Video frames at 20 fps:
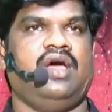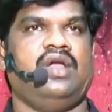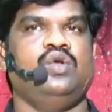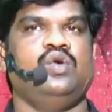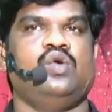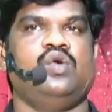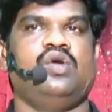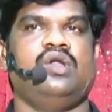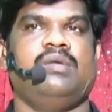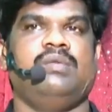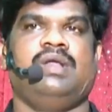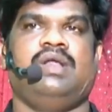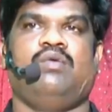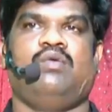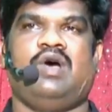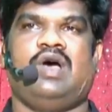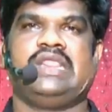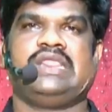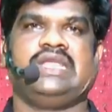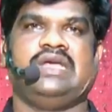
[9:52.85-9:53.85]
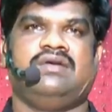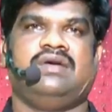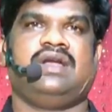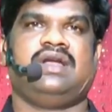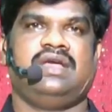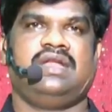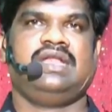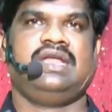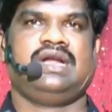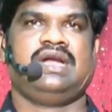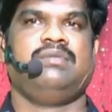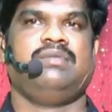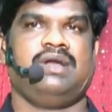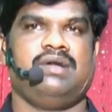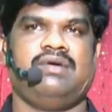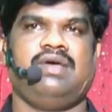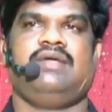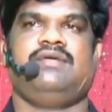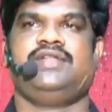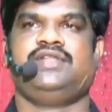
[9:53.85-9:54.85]
అనుకూలమైన వాతావరణాన్ని ఇక్కడ
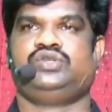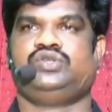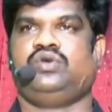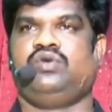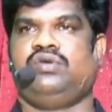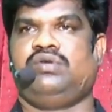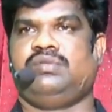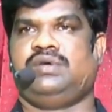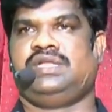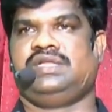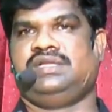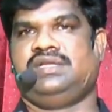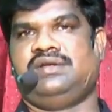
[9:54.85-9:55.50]
మనం అలవర్చుకోవాలి మన